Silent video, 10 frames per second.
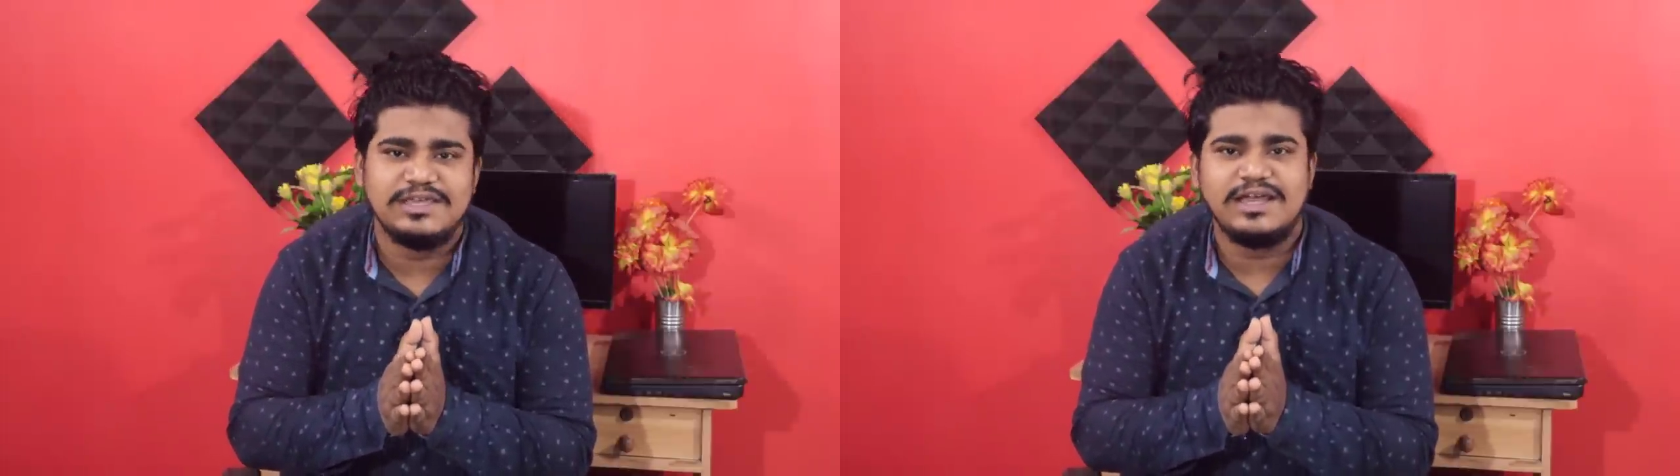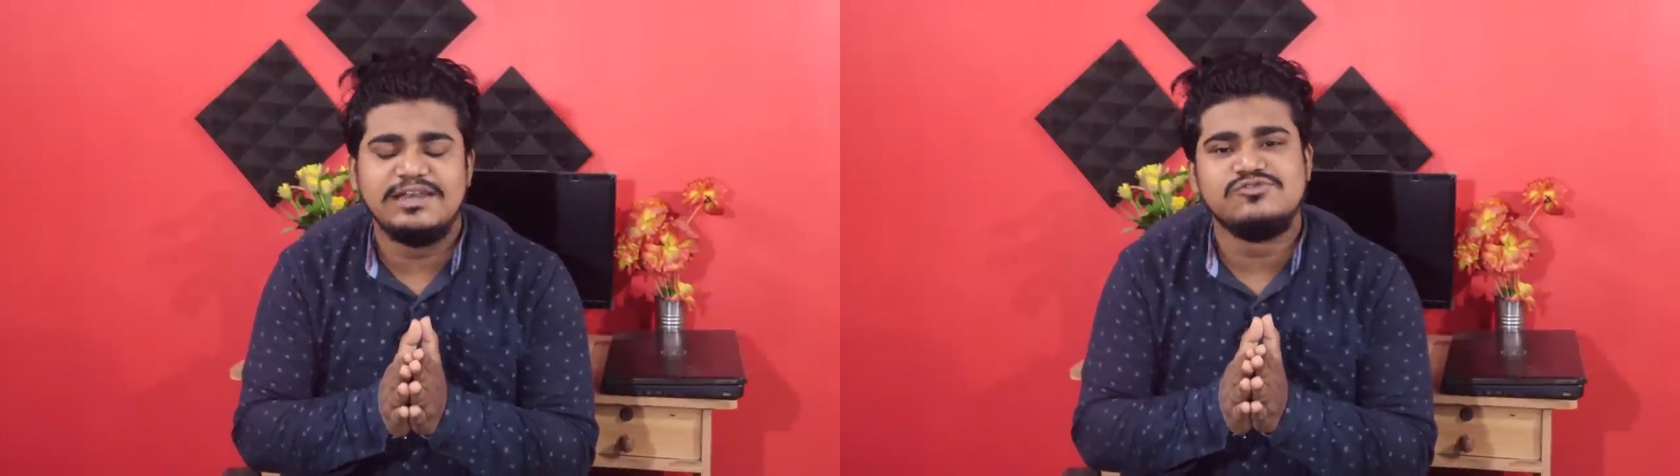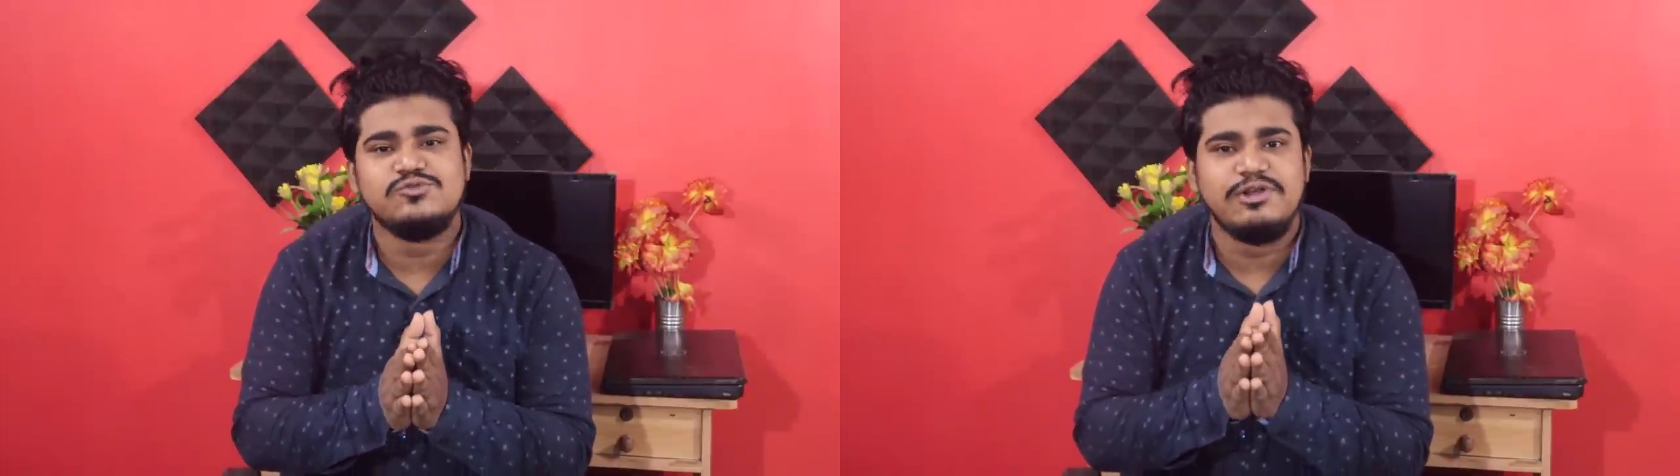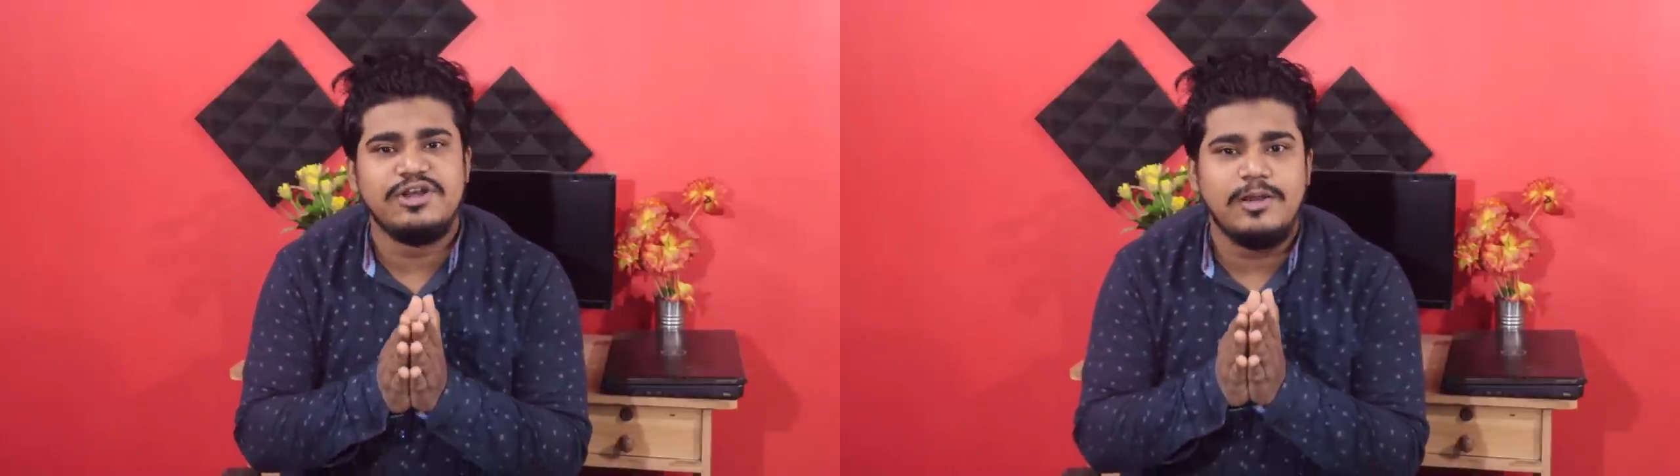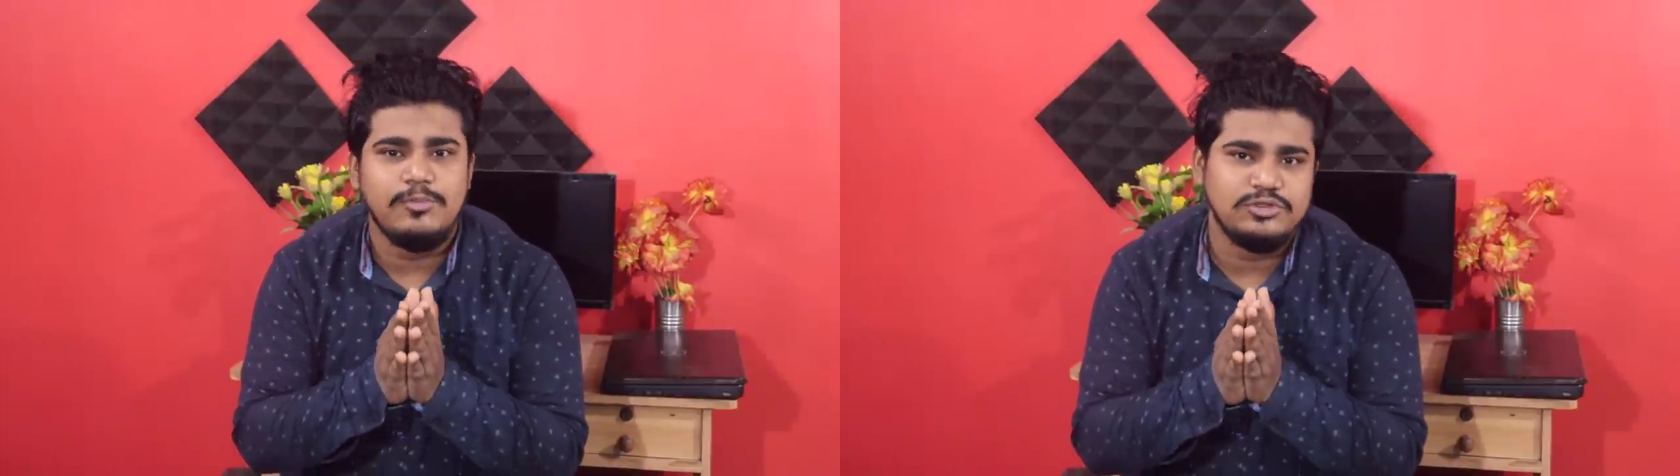যেখানে
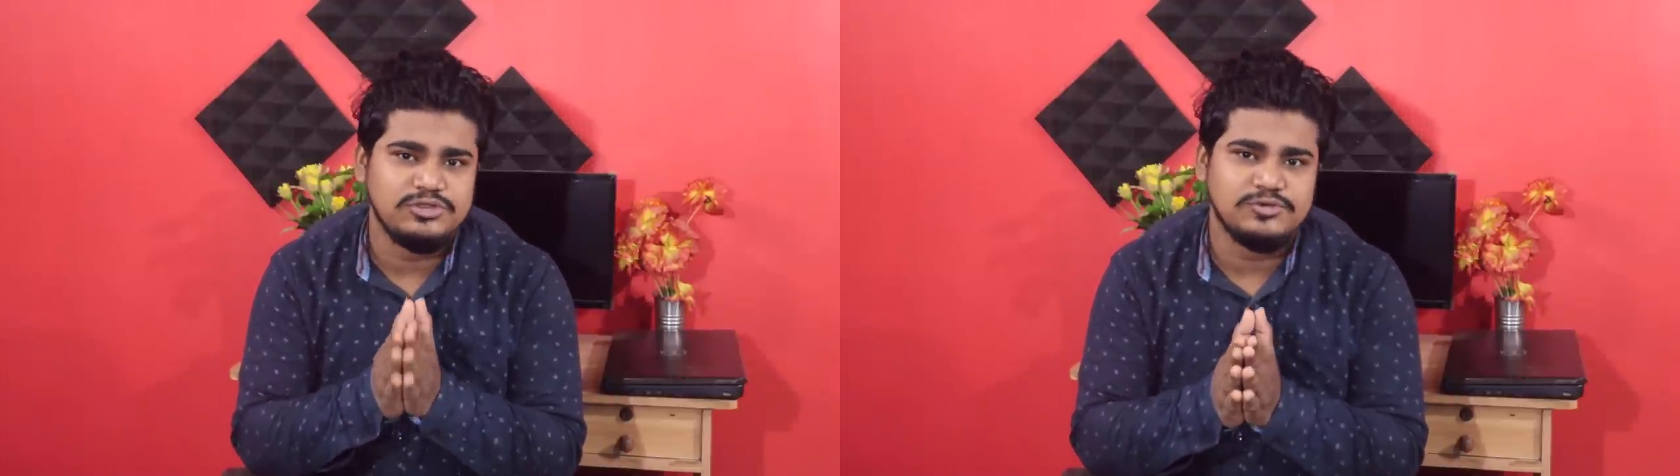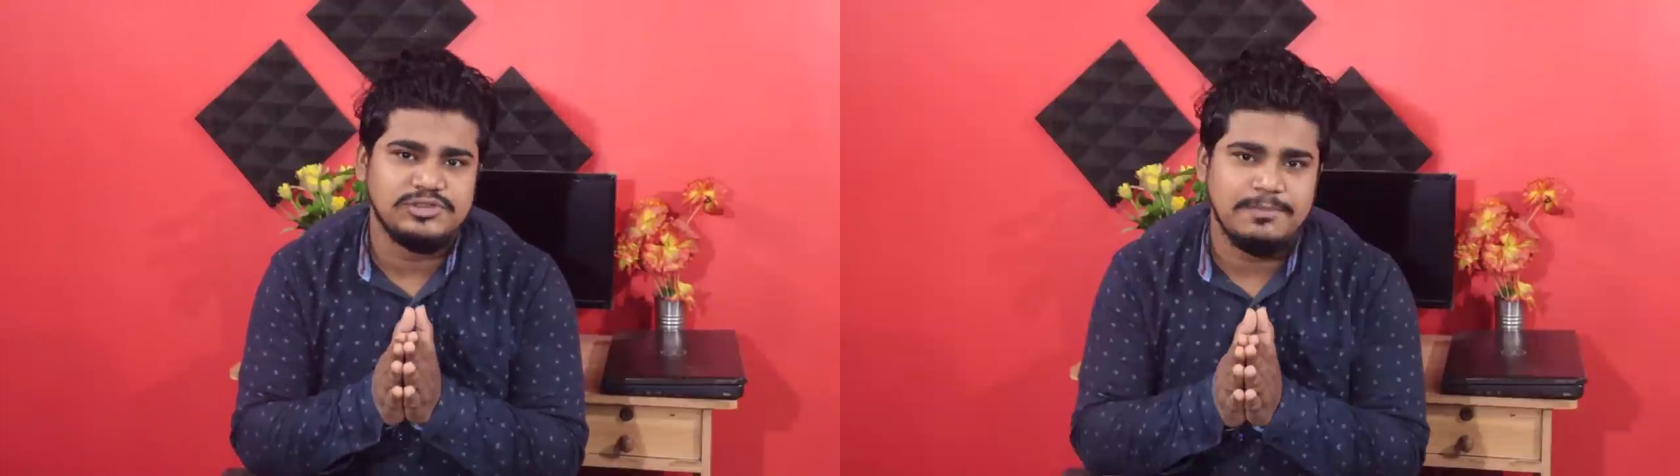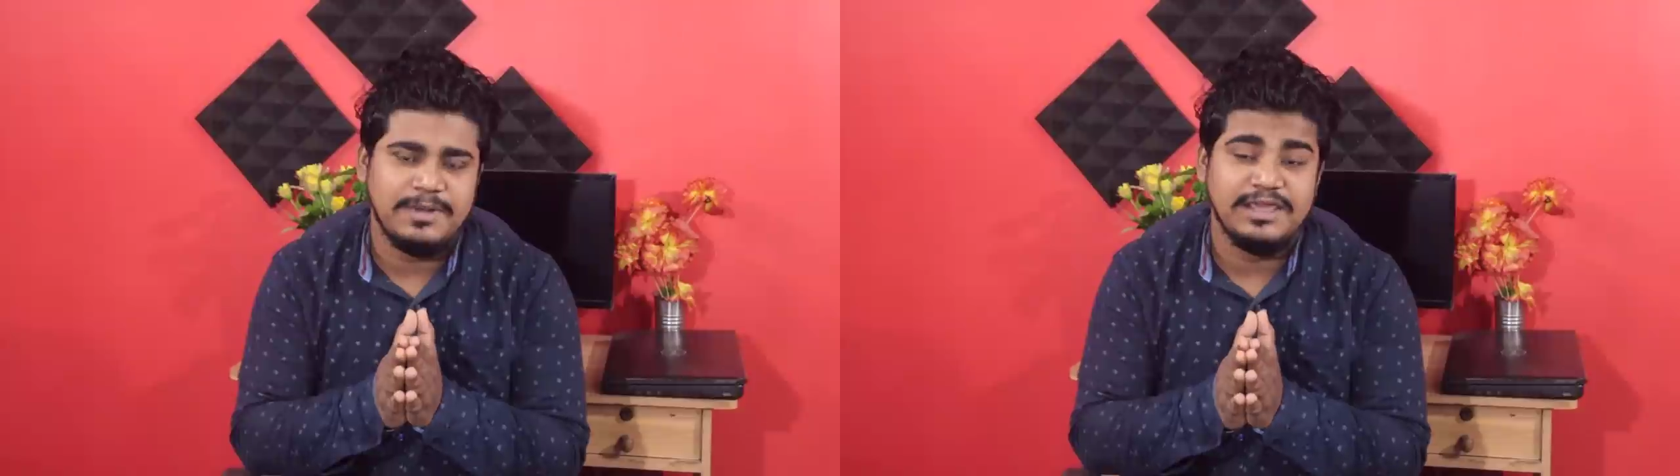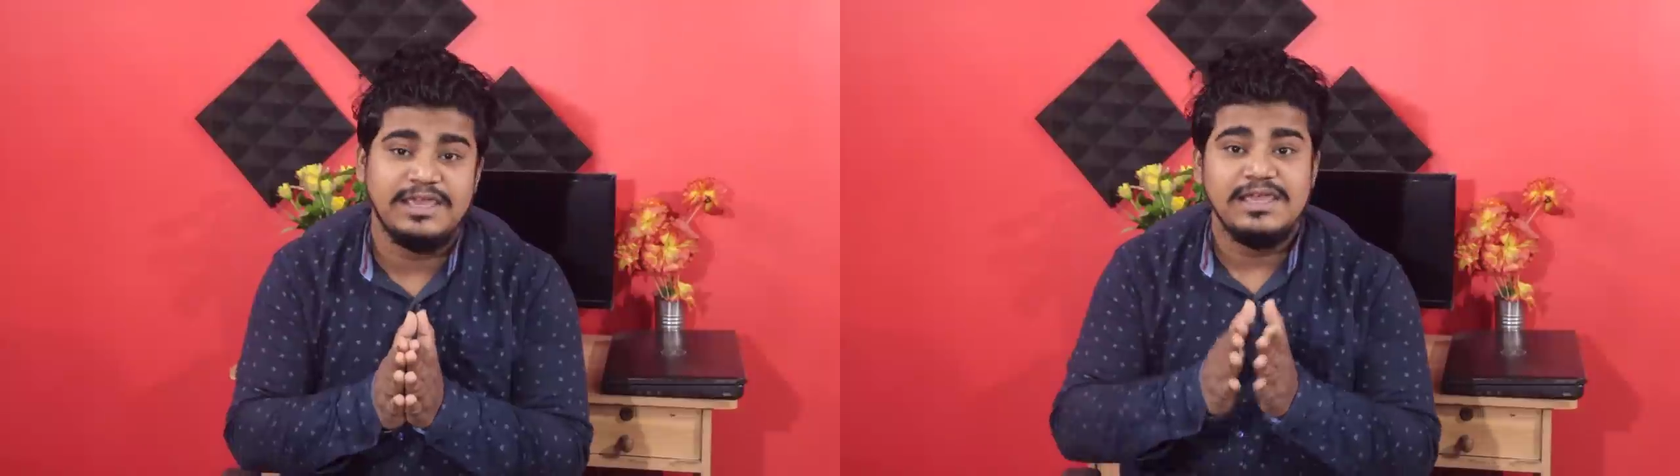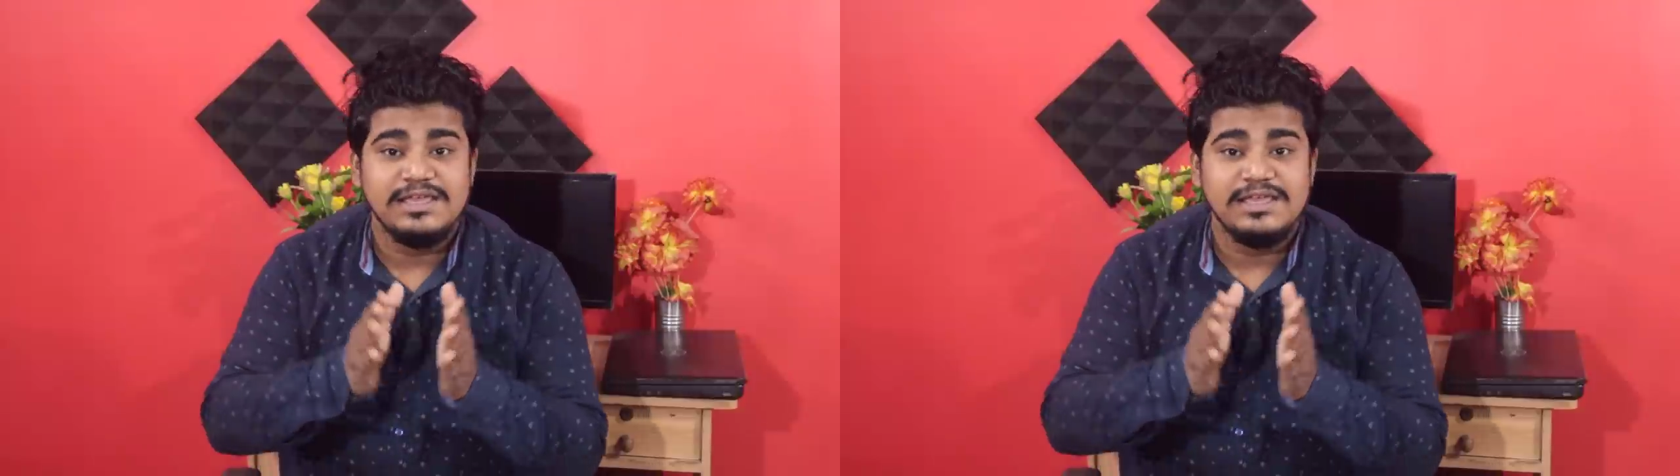স্টুডেন্টরা ভর্তি হতে পারে